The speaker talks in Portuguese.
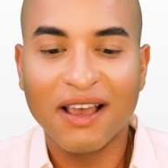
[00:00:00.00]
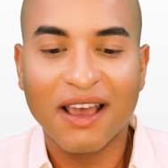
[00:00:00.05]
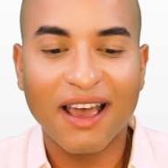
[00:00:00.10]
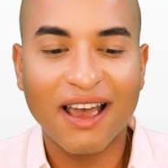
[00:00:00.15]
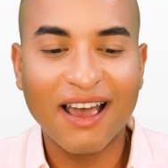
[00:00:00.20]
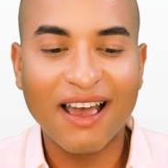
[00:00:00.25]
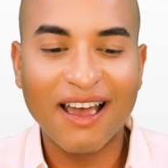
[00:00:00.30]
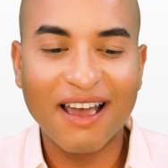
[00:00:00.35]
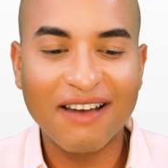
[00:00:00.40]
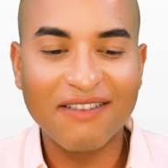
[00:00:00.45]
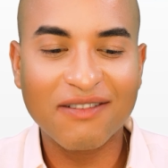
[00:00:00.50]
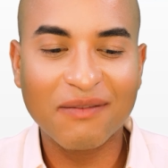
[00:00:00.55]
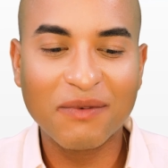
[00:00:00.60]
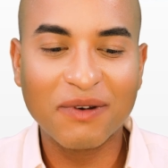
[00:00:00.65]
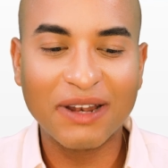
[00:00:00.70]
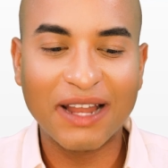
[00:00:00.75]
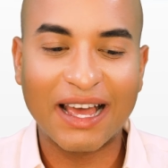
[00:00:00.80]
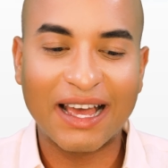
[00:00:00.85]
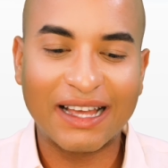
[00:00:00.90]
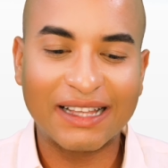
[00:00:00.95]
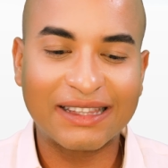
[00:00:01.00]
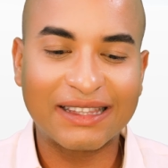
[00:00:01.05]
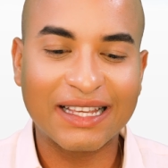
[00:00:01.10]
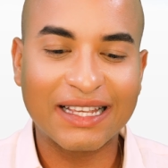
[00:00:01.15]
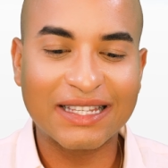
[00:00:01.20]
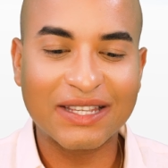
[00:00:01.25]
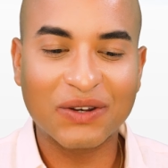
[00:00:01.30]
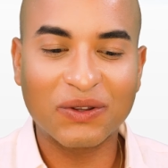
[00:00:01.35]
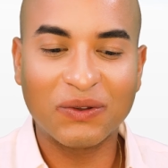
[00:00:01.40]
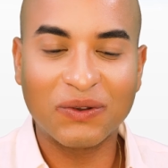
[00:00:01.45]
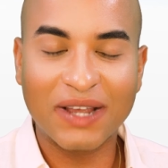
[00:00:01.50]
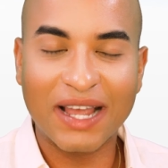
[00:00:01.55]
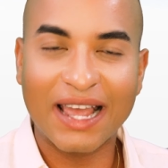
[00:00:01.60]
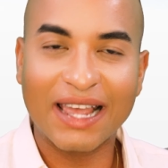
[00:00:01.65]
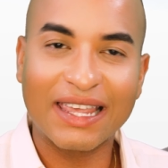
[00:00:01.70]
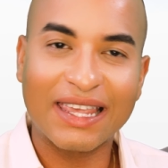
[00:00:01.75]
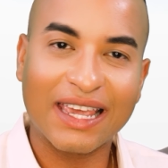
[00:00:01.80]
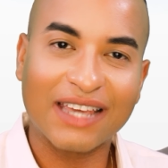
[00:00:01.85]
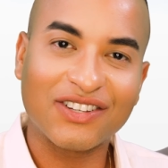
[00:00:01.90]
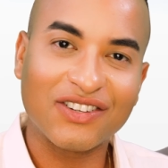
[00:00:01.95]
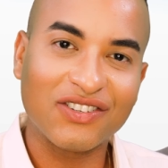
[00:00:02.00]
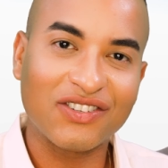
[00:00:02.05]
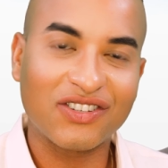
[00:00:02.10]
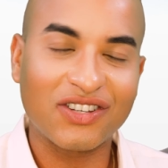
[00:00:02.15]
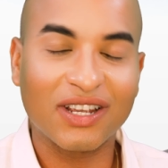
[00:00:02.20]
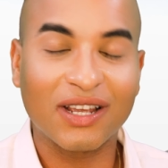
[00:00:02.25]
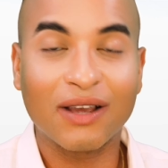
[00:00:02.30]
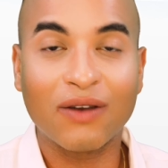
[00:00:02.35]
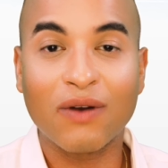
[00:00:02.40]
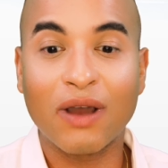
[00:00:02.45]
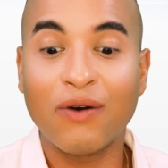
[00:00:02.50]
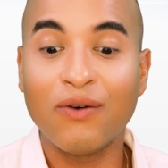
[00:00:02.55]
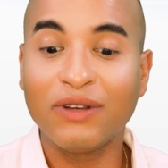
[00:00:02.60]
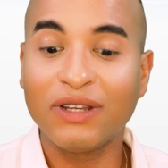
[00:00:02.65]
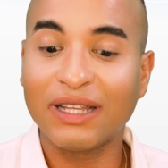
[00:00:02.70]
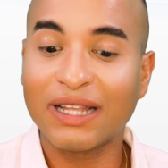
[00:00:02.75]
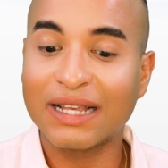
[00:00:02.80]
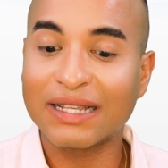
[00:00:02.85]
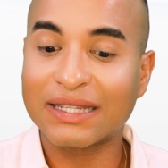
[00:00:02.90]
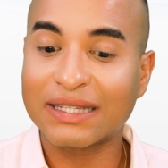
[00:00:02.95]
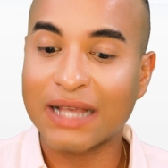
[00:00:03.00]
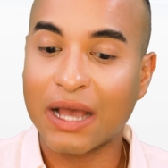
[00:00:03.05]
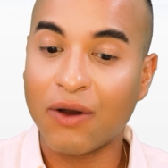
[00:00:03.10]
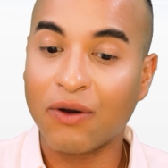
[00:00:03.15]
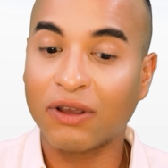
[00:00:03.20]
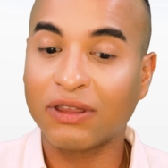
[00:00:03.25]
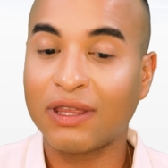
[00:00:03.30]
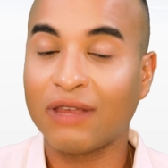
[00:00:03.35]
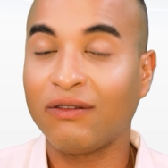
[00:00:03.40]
Uh, vamos lá, terceiro lugar aqui a gente chega com a Uninasal,